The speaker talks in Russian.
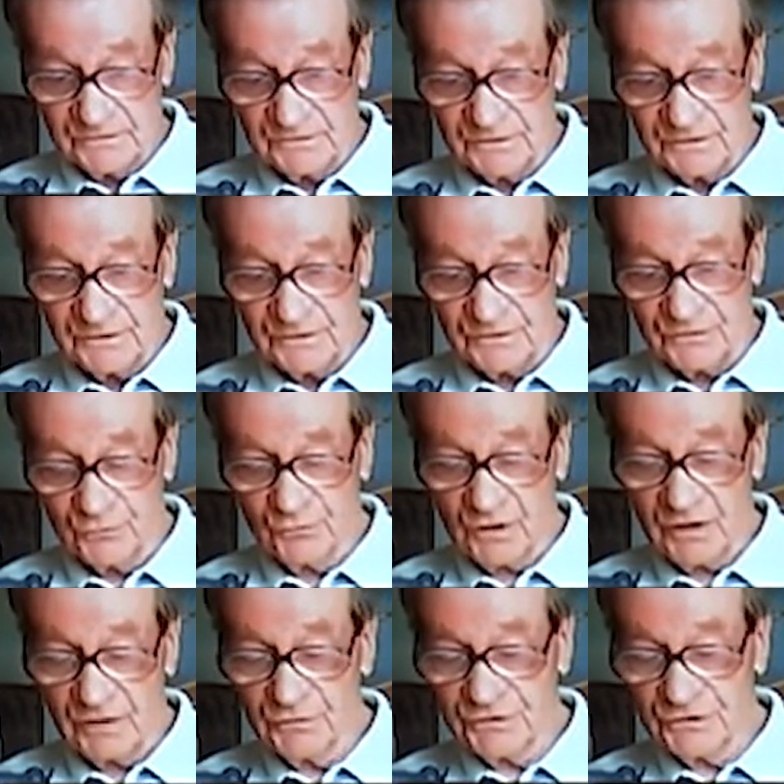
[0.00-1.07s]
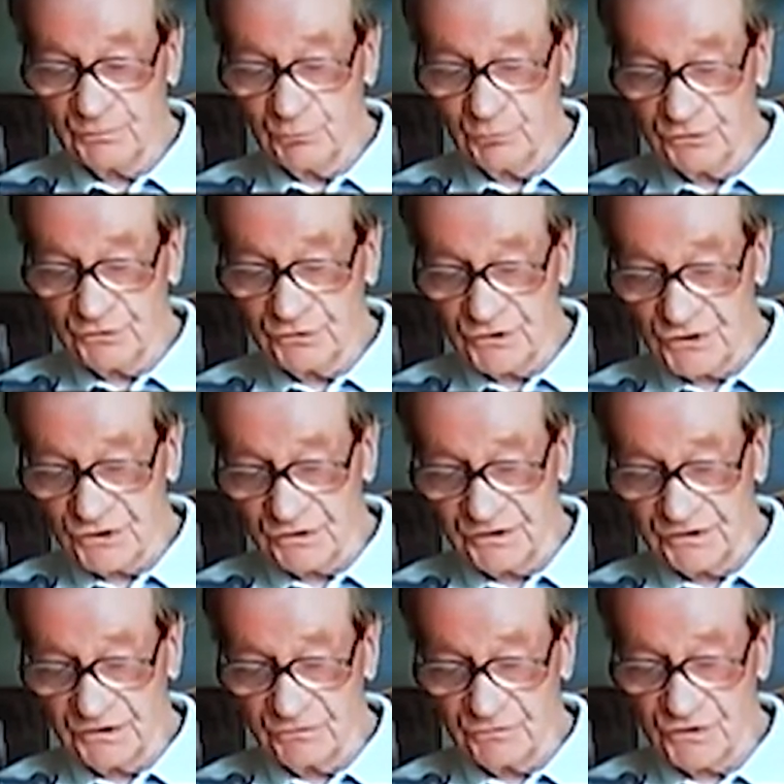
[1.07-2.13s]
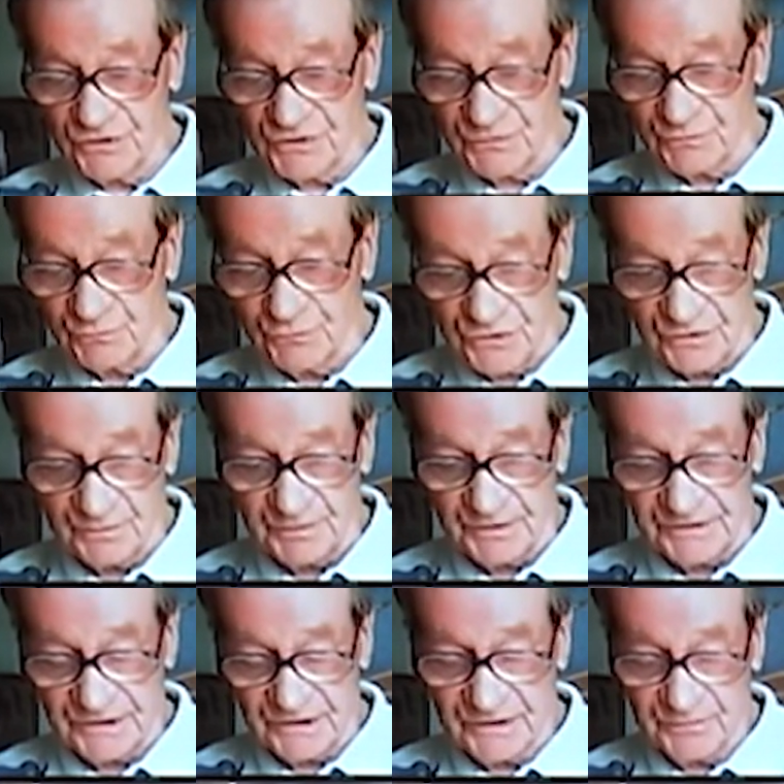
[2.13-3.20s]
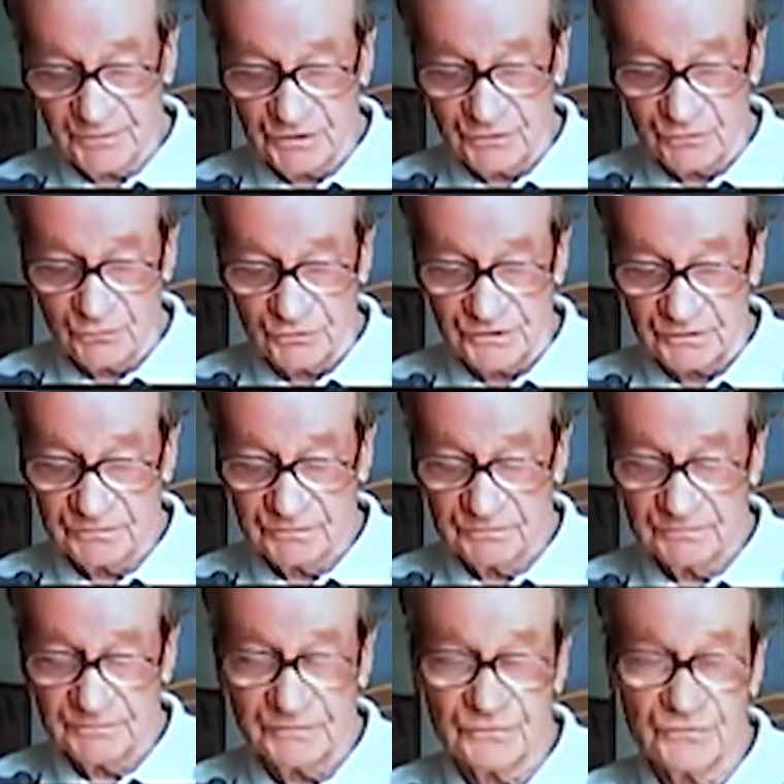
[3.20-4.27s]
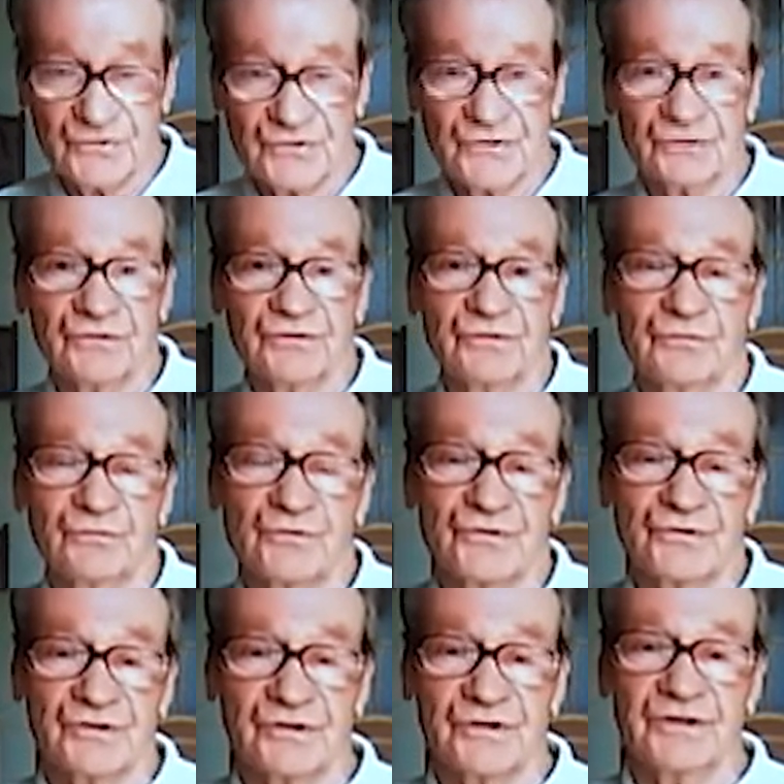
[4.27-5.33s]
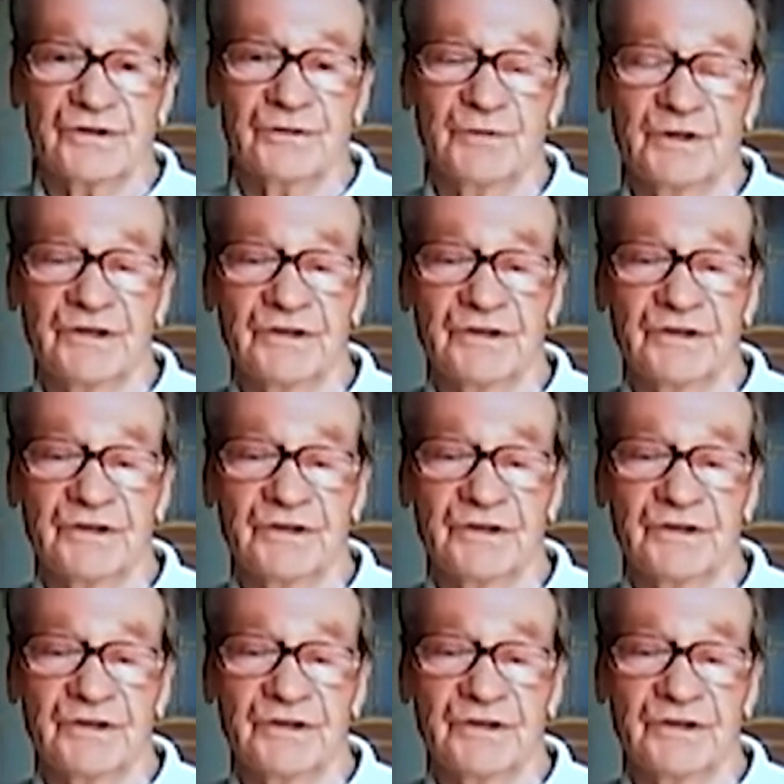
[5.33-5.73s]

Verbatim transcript: Ну, а вот работающих я уже озвучил, полтора миллиона. То есть это тоже такая маленькая